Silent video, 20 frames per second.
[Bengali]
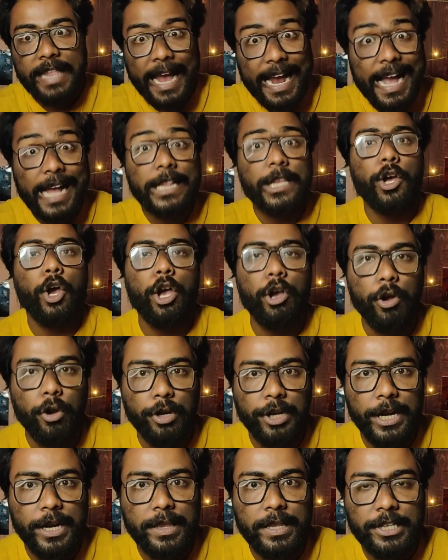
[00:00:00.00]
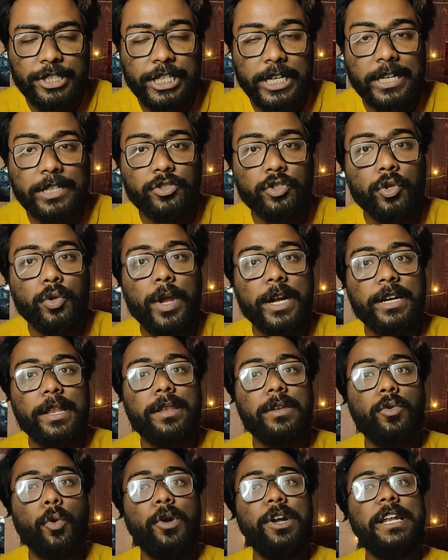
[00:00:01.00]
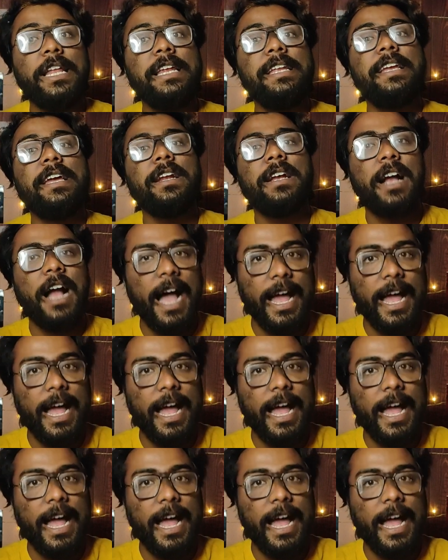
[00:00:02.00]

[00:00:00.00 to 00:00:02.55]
দেখাতে হয় অডিয়েন্সকে সেটার জন্য একটা স্টোরি টেলিংয়ের